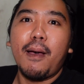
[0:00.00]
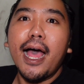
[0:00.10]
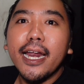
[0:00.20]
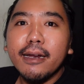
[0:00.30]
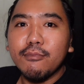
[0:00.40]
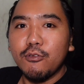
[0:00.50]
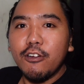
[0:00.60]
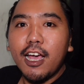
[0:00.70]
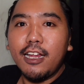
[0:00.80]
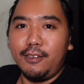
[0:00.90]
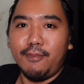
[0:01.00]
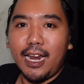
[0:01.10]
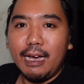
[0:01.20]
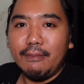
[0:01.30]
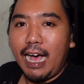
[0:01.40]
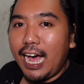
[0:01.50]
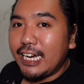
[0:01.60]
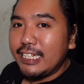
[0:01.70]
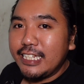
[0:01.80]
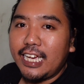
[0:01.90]
panen bunga di malam
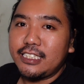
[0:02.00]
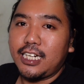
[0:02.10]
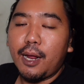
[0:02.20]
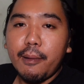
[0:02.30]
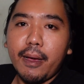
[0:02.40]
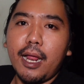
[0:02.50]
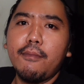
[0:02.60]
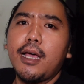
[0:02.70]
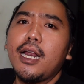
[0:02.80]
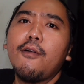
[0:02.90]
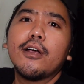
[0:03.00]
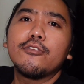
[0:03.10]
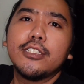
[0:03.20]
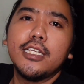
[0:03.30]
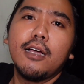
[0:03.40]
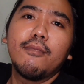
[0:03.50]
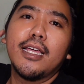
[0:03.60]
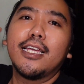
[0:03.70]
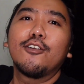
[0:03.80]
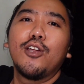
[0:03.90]
hari guys. Kenapa malam? Karena waktu siang
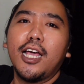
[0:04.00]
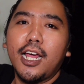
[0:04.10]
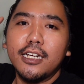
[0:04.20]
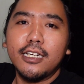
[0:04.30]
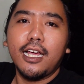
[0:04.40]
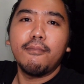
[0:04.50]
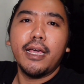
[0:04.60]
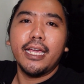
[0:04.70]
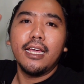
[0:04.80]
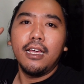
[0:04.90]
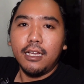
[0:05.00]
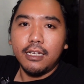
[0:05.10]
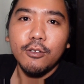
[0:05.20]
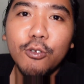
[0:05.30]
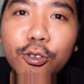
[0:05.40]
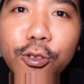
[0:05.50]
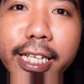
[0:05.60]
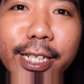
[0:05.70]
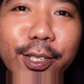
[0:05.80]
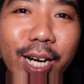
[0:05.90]
mengeka gunakan dengan baik untuk
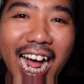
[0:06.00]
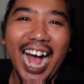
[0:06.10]
tidur.